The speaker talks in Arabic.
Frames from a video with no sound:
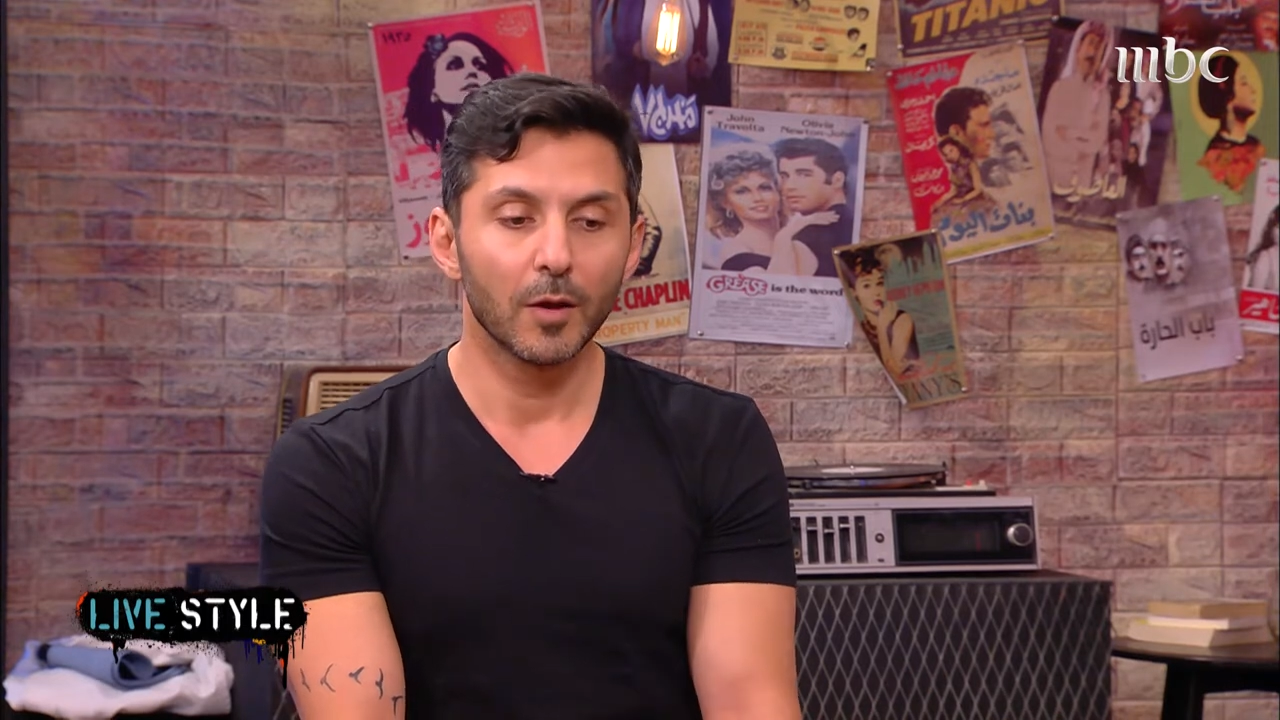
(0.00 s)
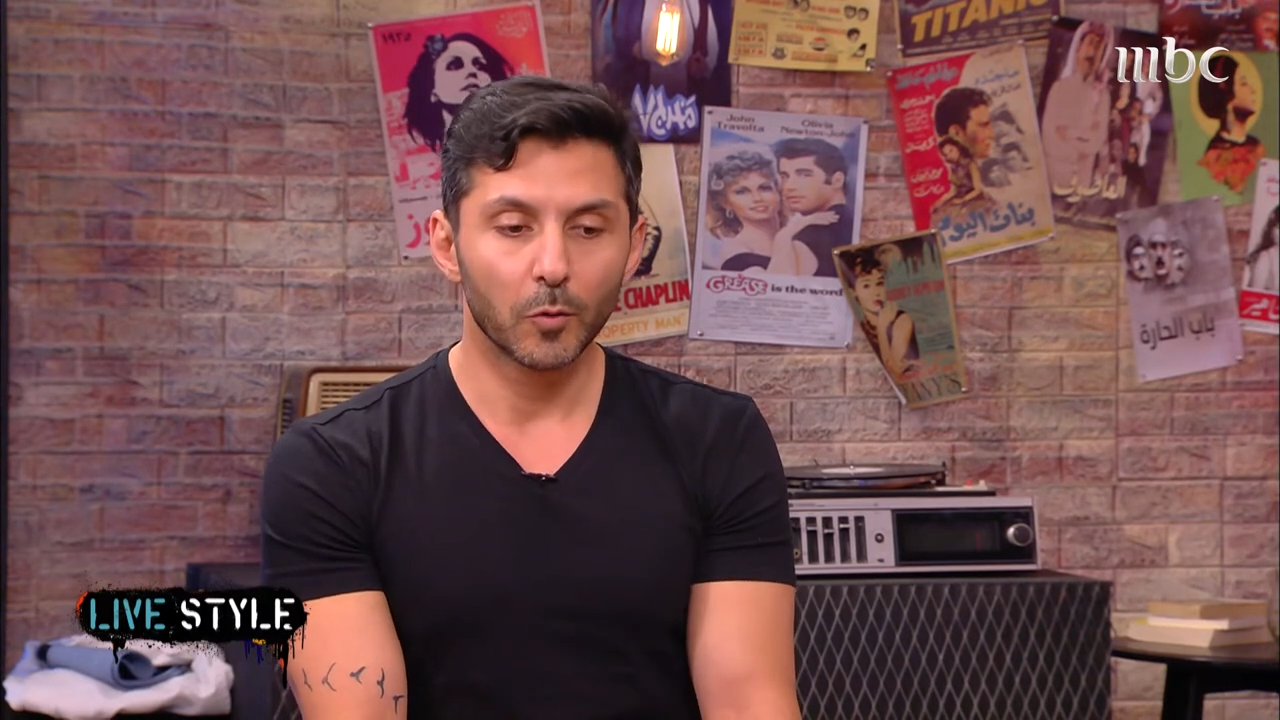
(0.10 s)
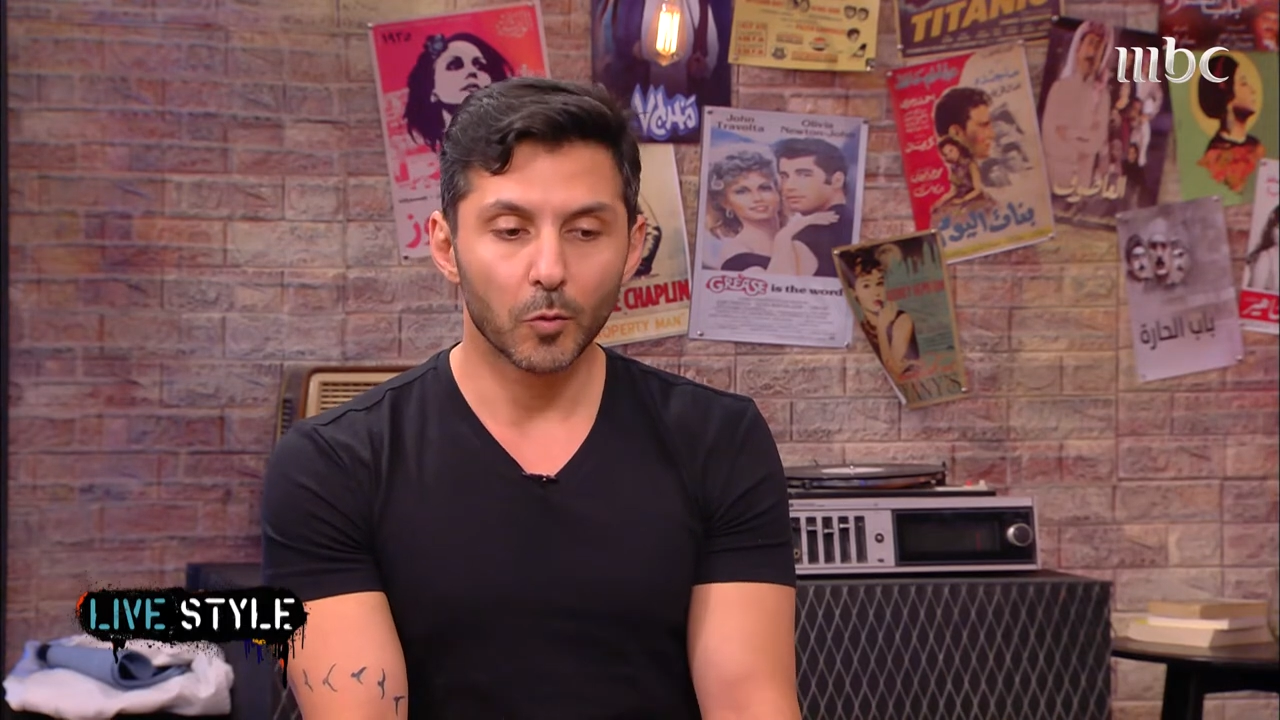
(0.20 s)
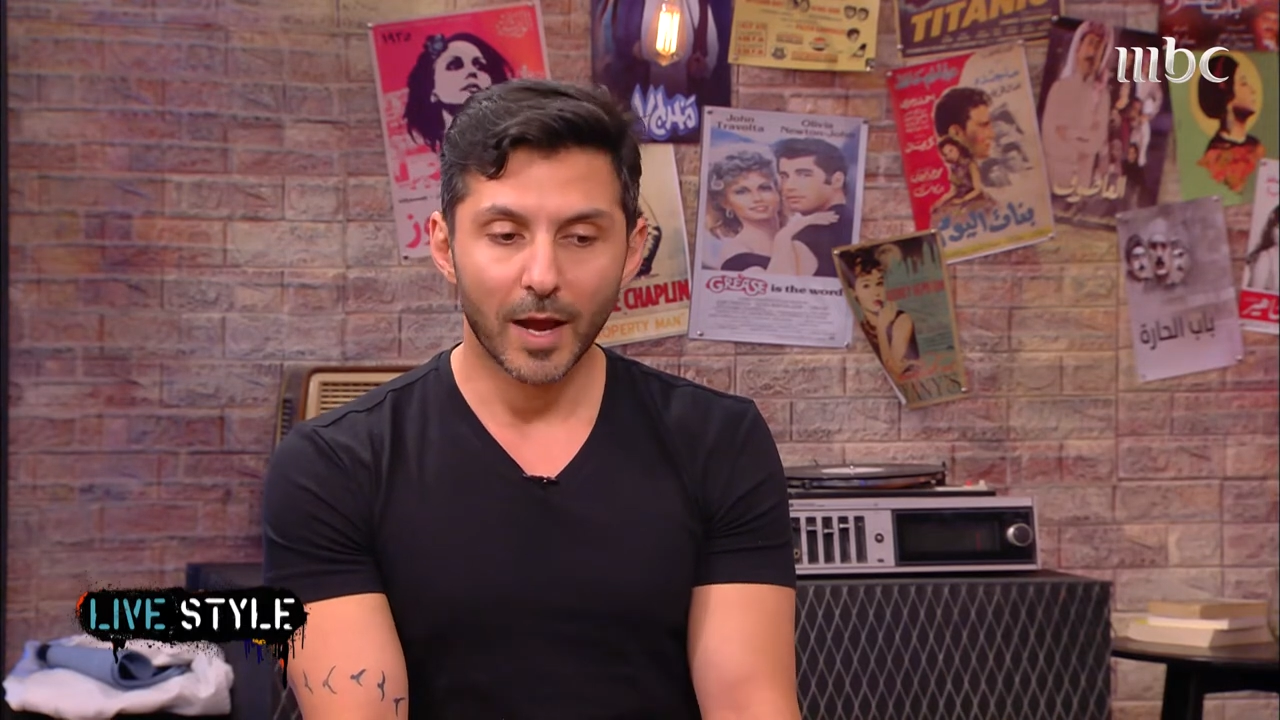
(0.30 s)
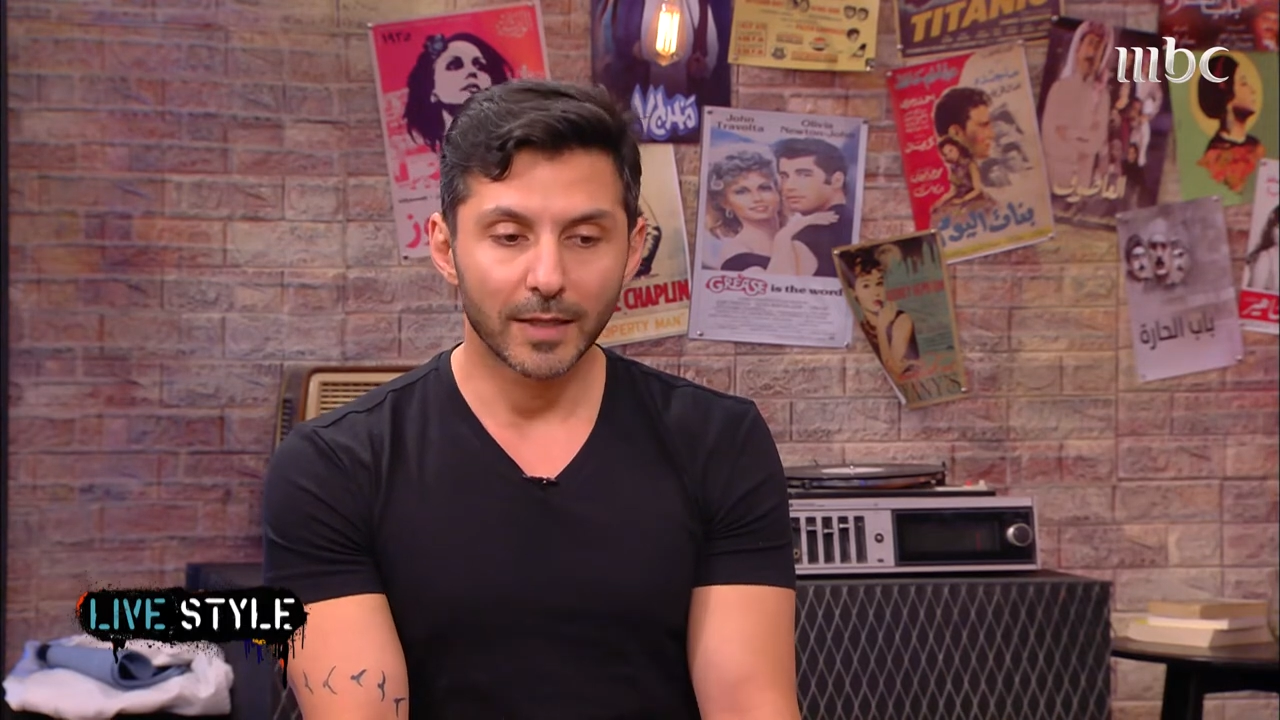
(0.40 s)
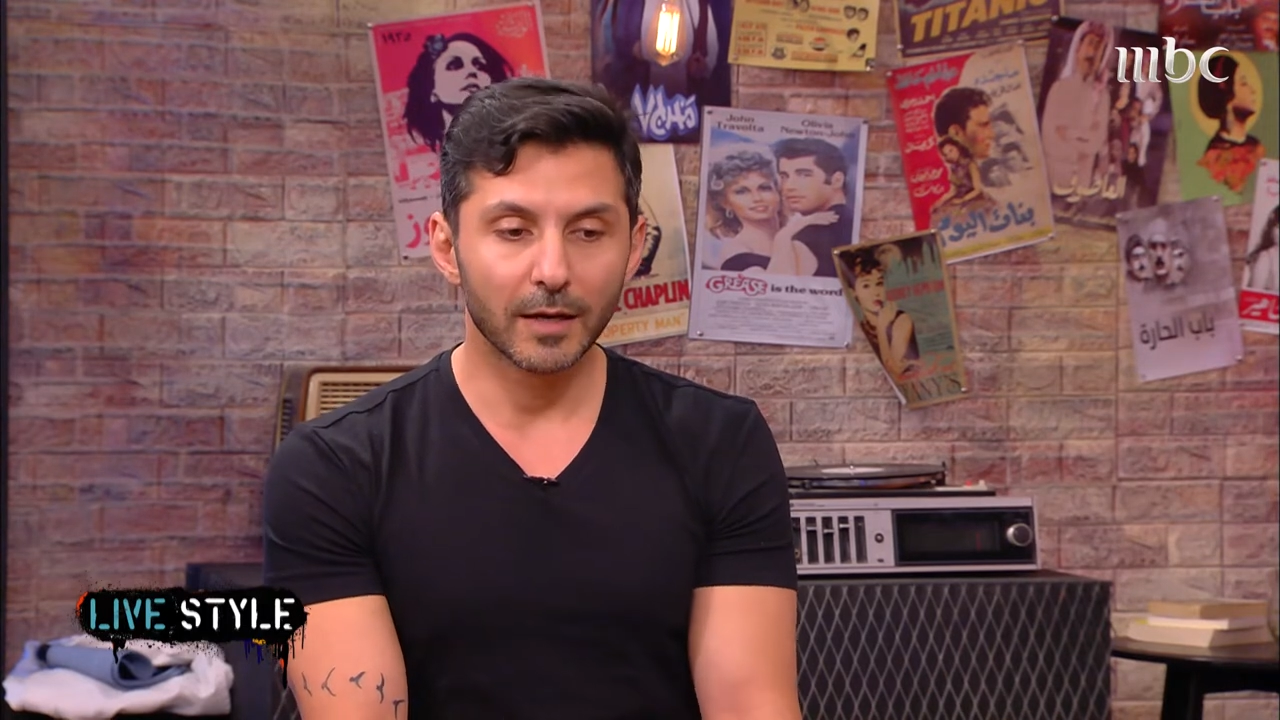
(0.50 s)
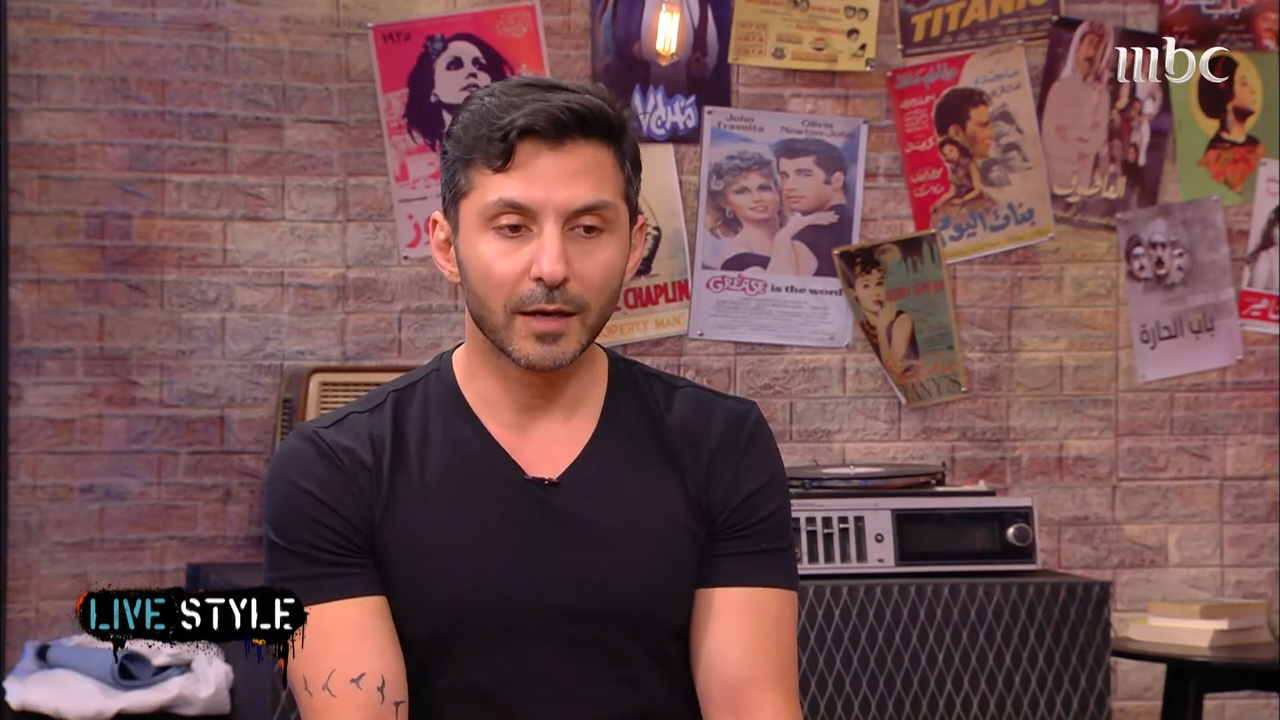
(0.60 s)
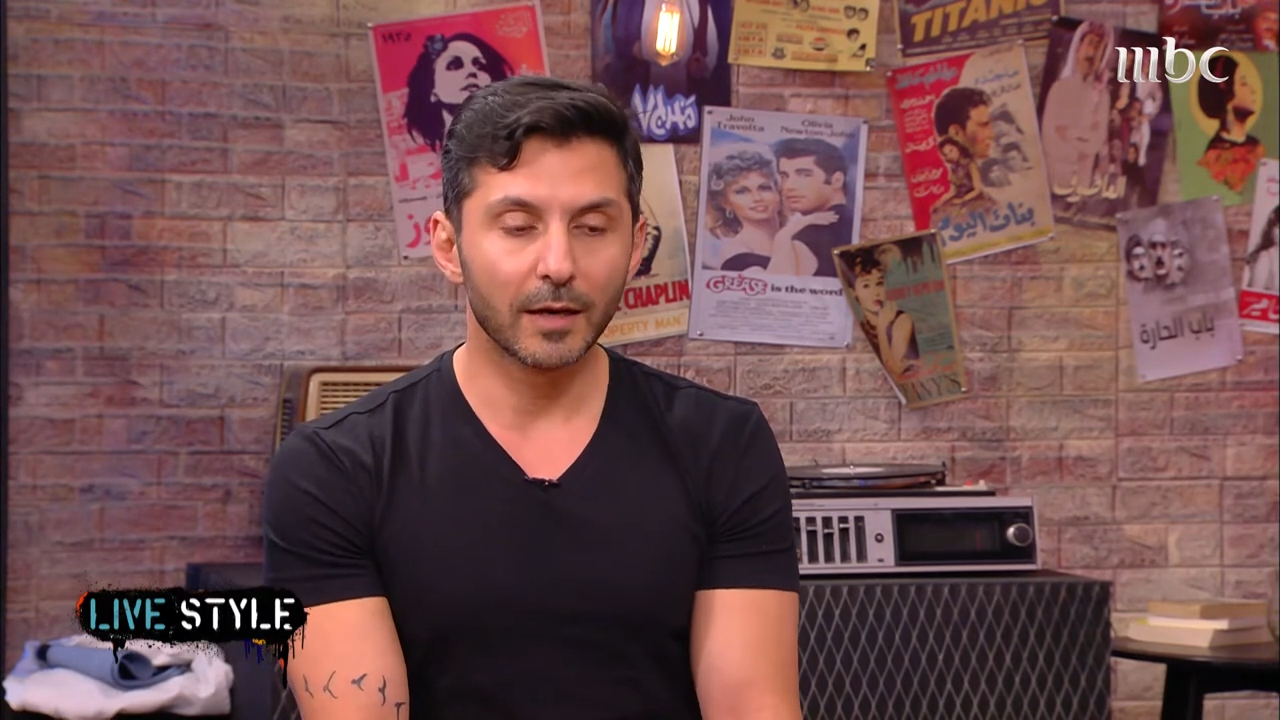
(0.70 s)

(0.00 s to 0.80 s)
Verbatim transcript: وهيدا